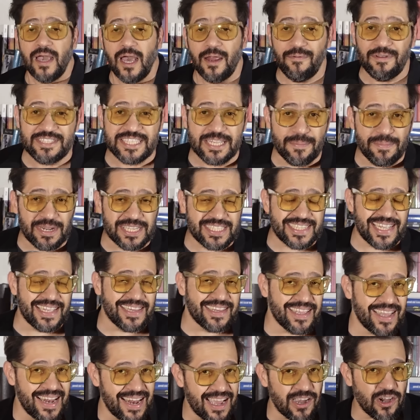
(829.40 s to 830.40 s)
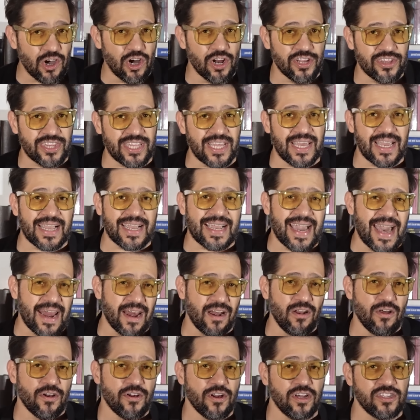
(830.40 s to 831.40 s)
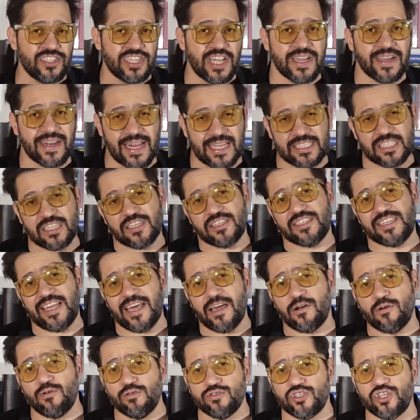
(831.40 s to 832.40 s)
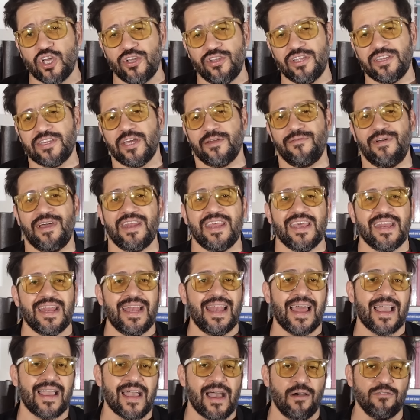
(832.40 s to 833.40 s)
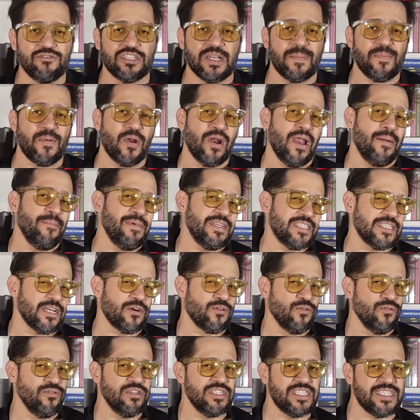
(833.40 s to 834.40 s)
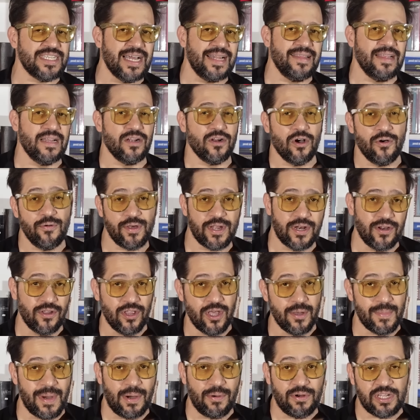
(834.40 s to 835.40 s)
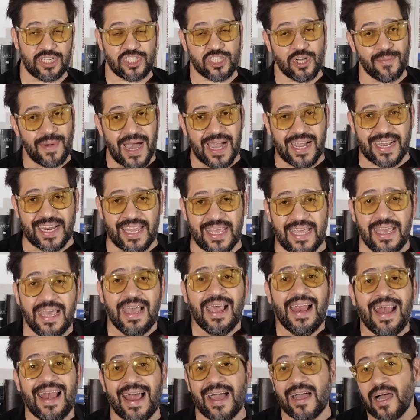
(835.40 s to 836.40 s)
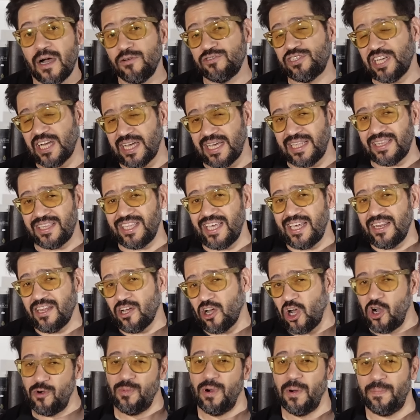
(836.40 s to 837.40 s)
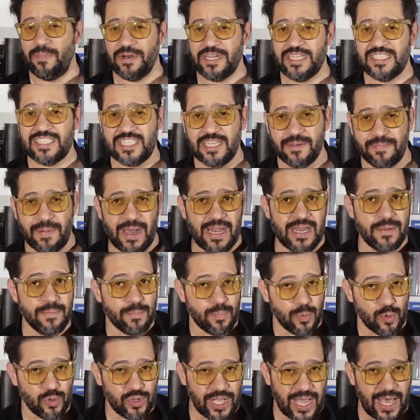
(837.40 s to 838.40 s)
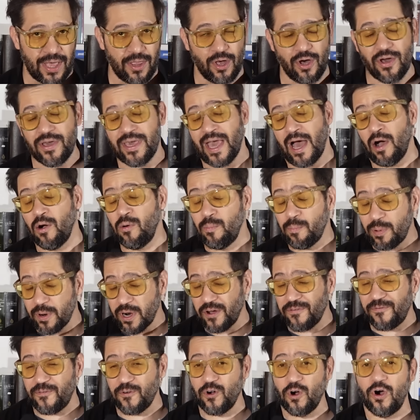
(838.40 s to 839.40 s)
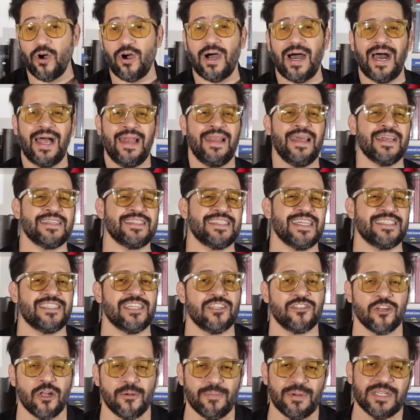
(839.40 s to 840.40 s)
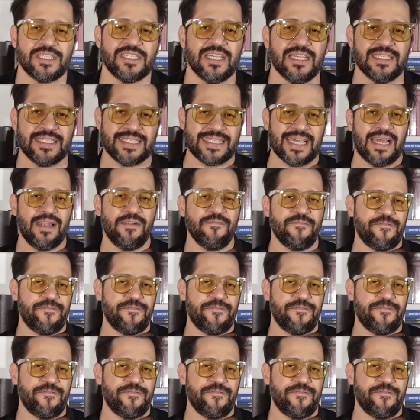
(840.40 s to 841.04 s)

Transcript: El vicepresidente de la Corte, Carlos Rosenkrantz, se excusó de intervenir en la causa por la mesa judicial del gobierno de Mauricio Macri, la causa que tiene como principal imputado y un prófugo al ex asesor presidencial